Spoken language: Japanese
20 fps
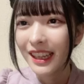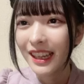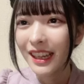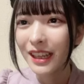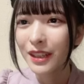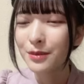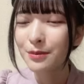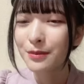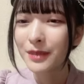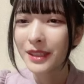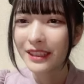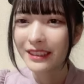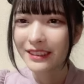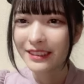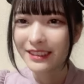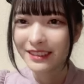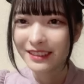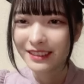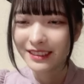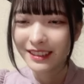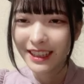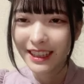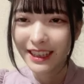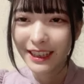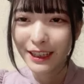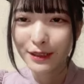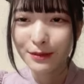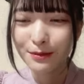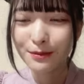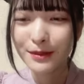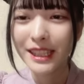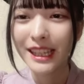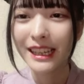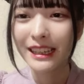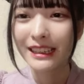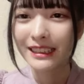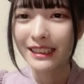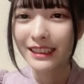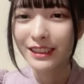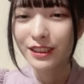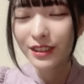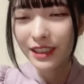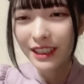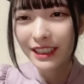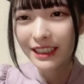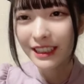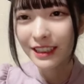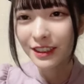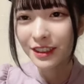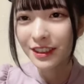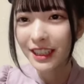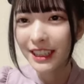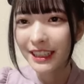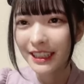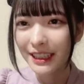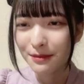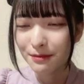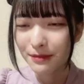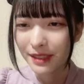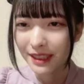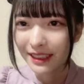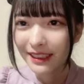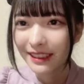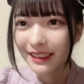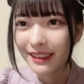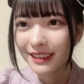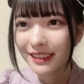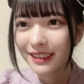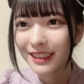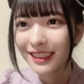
ハルピーハルピーがなんとかなんとかでみたいな